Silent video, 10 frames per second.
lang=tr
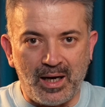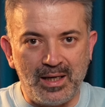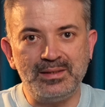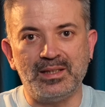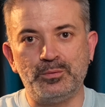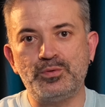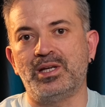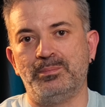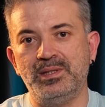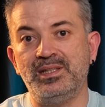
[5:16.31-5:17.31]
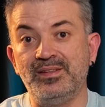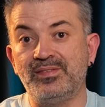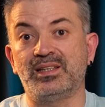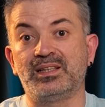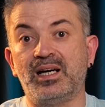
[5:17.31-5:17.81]
ağına düşen bir
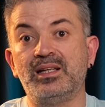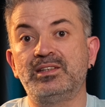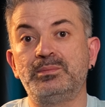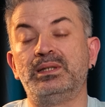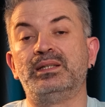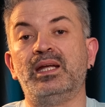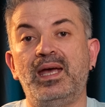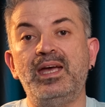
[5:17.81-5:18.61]
insanı kandırmanın